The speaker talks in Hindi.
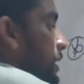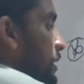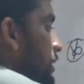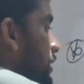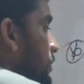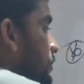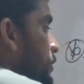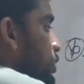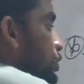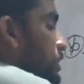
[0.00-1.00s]
है
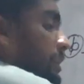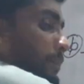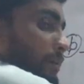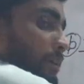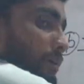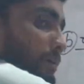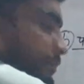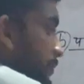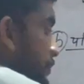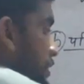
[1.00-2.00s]
द्वितीय में अब
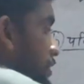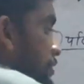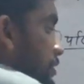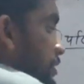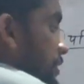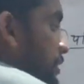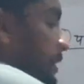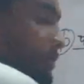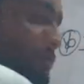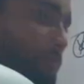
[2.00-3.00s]
तृतीय